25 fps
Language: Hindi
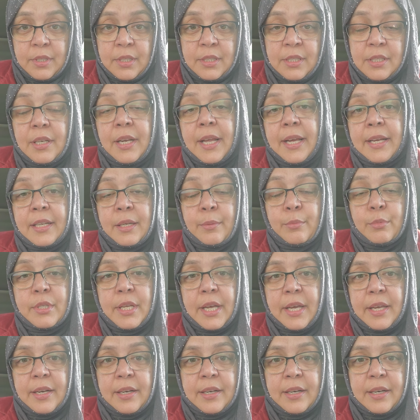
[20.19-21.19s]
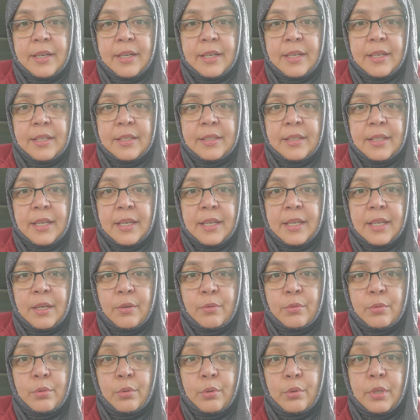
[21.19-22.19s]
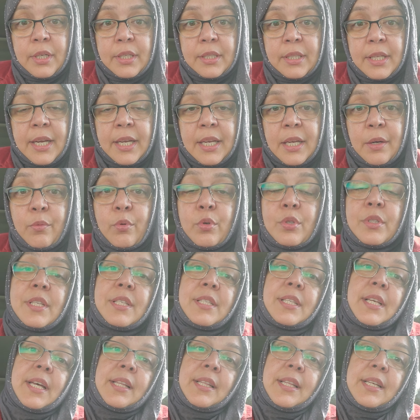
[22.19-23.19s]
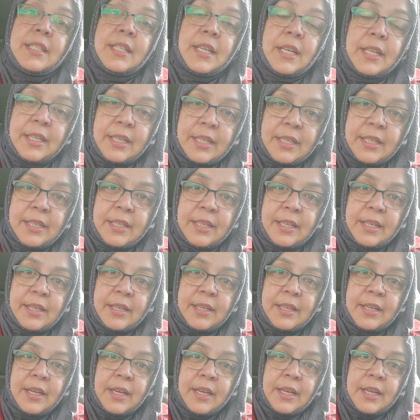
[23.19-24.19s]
इंटेलेक्ट का मुजाहरा करने लगती है या उनको लगता है कि वो उनसे ज़्यादा जानने लगी है